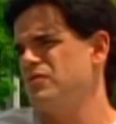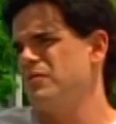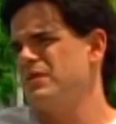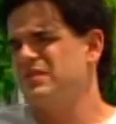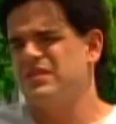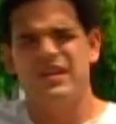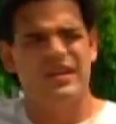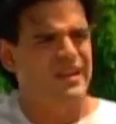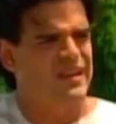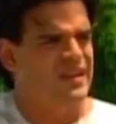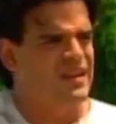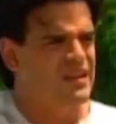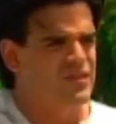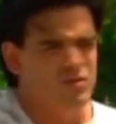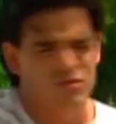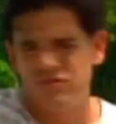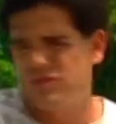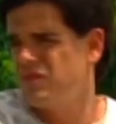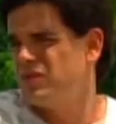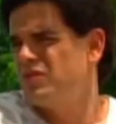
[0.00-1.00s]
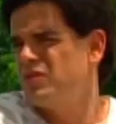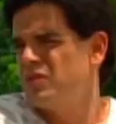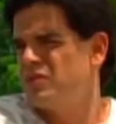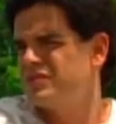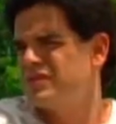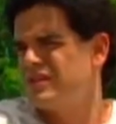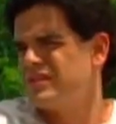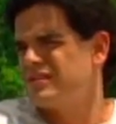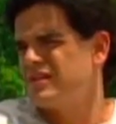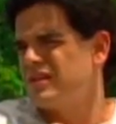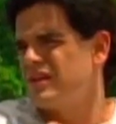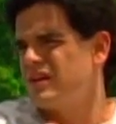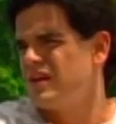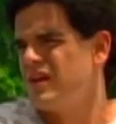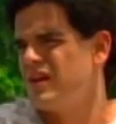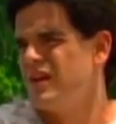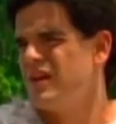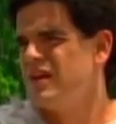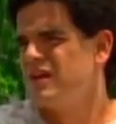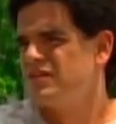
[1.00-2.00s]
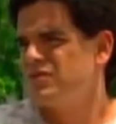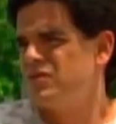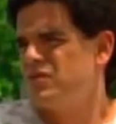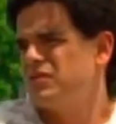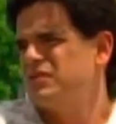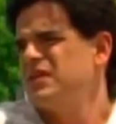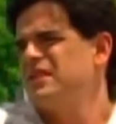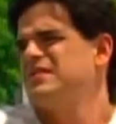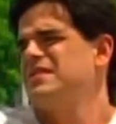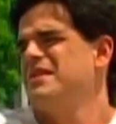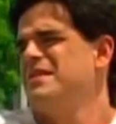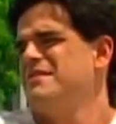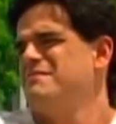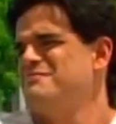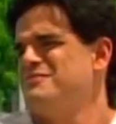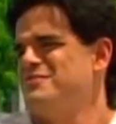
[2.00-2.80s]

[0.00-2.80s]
No vas a creer eso, son cosas de. son cosas de